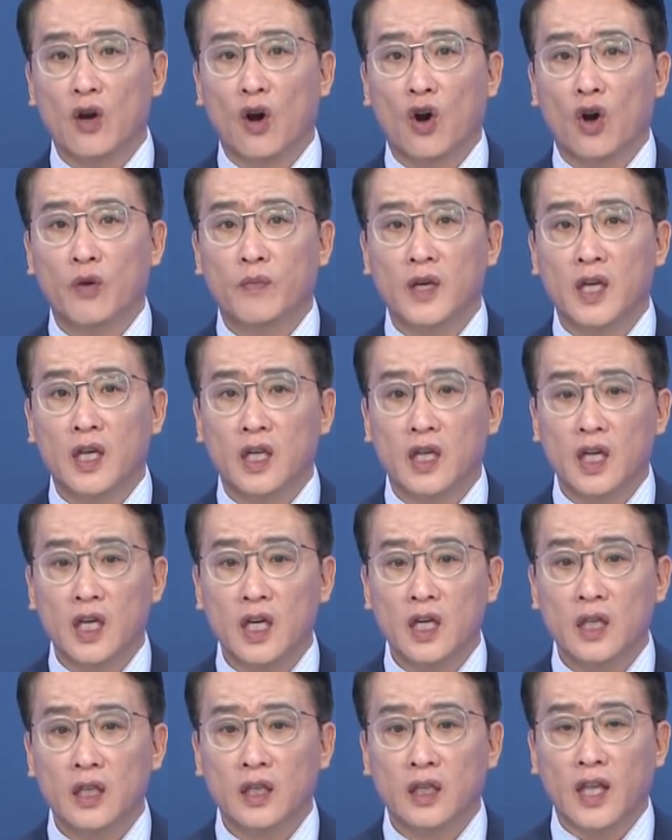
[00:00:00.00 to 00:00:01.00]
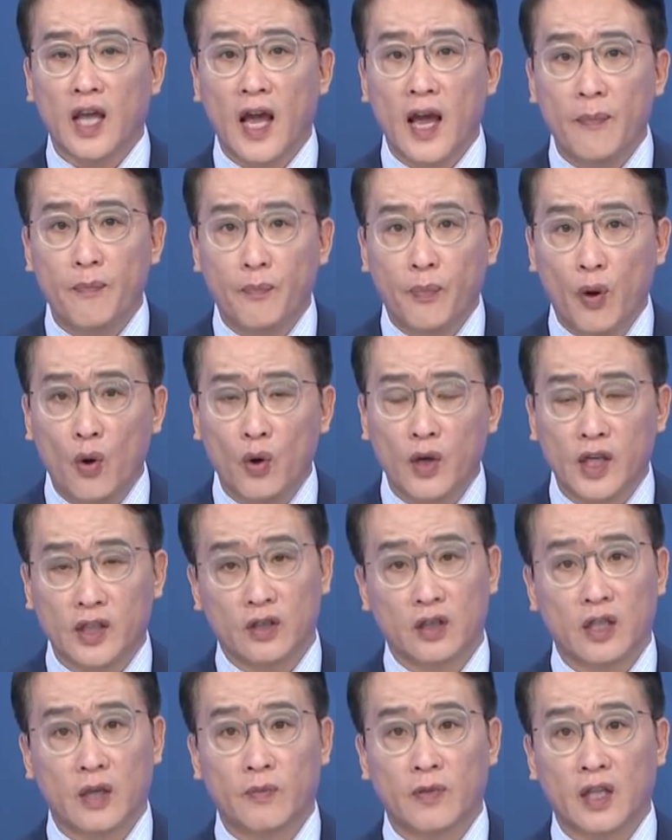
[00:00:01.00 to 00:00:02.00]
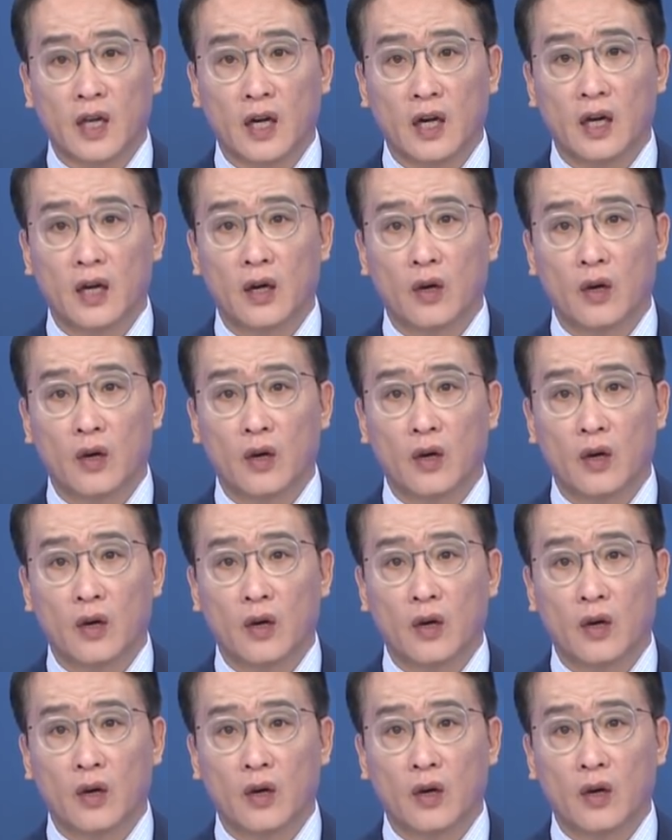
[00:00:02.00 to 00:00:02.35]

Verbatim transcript: 영업이익이 대폭 개선됩니다.